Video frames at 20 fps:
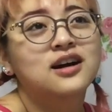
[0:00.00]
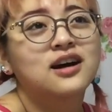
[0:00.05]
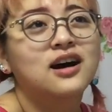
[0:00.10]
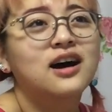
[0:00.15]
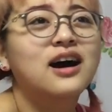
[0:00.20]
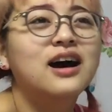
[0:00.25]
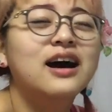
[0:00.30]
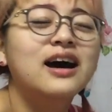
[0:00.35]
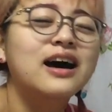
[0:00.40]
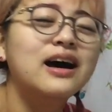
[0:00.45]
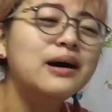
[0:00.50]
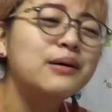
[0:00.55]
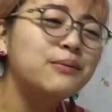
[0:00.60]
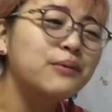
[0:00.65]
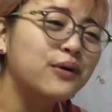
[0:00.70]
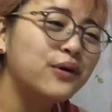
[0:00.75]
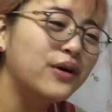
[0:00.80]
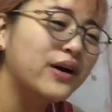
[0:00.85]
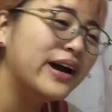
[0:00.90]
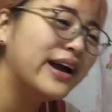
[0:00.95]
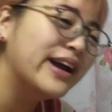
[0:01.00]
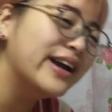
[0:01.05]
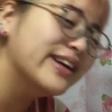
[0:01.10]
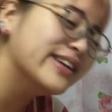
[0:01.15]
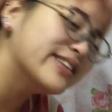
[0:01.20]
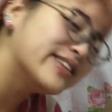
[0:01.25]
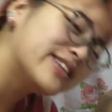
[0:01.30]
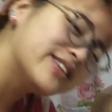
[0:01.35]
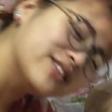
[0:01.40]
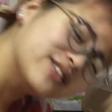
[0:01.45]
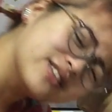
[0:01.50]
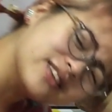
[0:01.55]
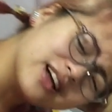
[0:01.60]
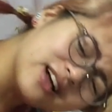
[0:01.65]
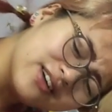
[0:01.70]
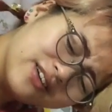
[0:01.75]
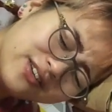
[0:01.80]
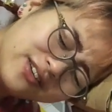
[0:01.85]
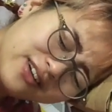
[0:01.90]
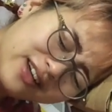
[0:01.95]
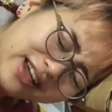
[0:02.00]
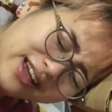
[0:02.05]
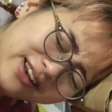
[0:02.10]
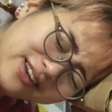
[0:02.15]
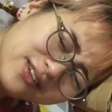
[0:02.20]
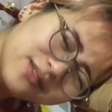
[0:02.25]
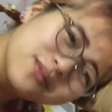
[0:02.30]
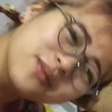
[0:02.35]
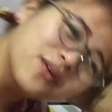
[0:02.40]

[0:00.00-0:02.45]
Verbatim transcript: あ、あー、もう編集が増える。